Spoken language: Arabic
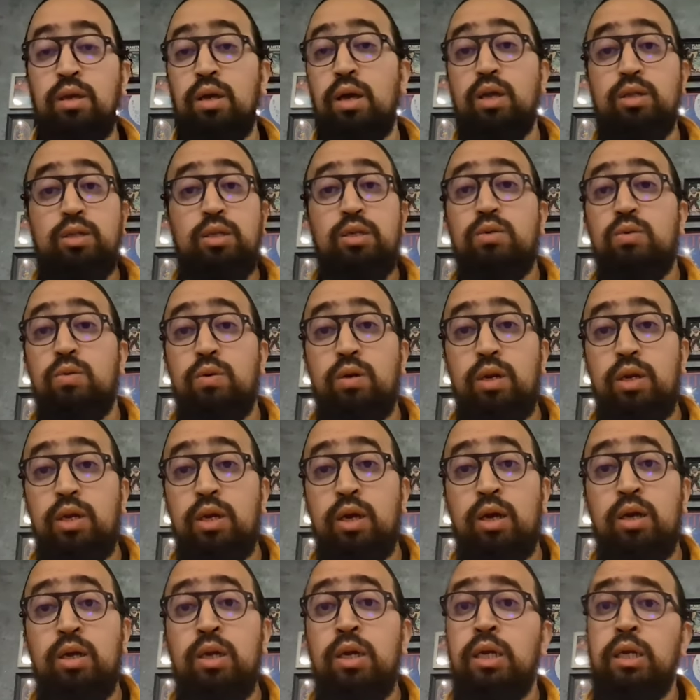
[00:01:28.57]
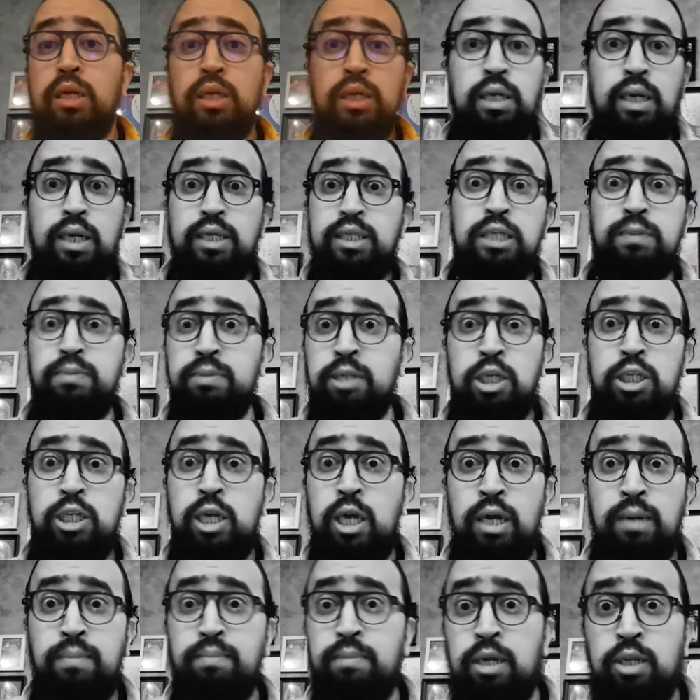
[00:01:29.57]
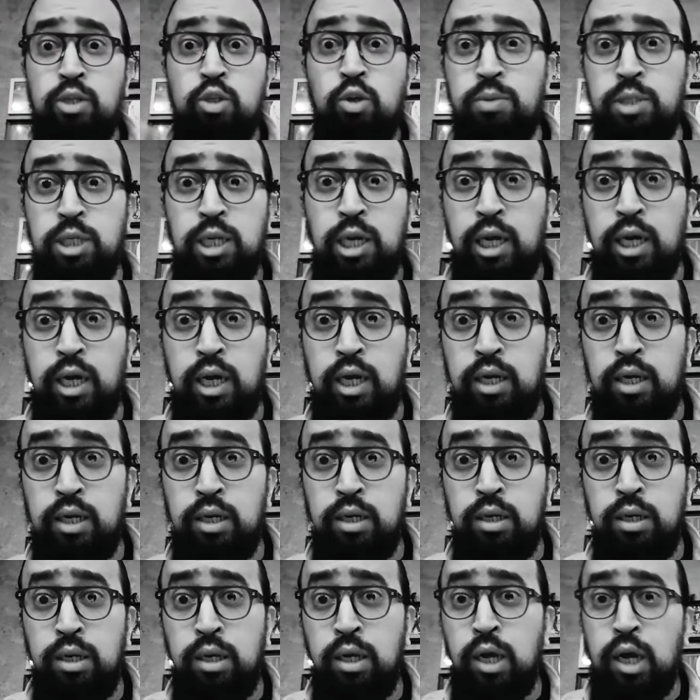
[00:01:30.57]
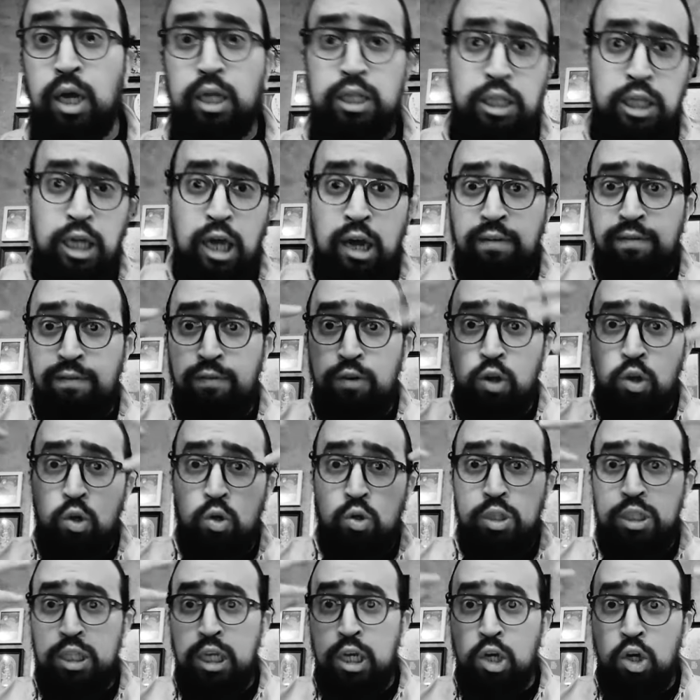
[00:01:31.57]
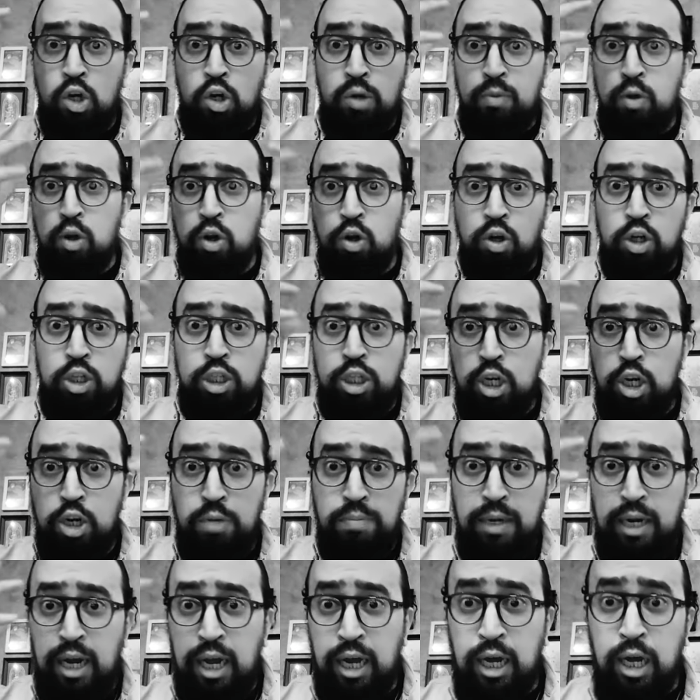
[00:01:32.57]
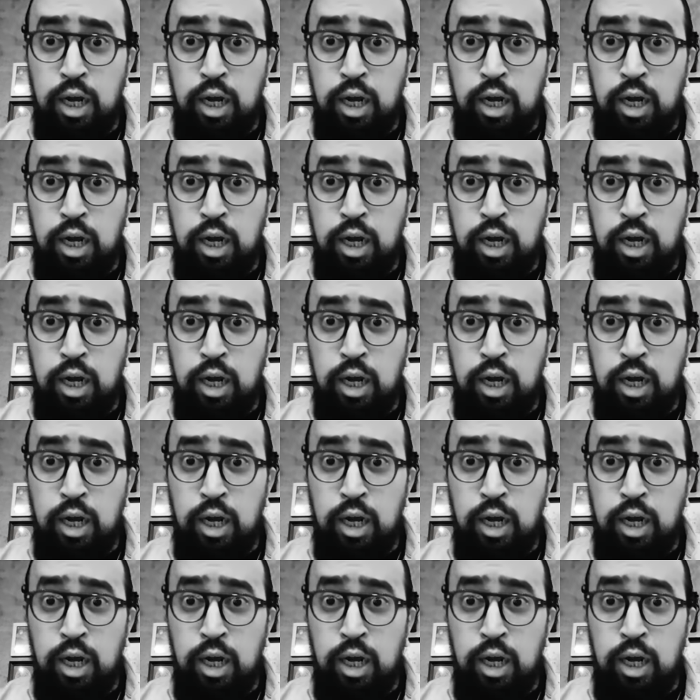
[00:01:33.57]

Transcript: غادي يقول لي الناس اللي 16 عام ما عندهمش العقل غادي انفلونسيهم ويخرج لهم على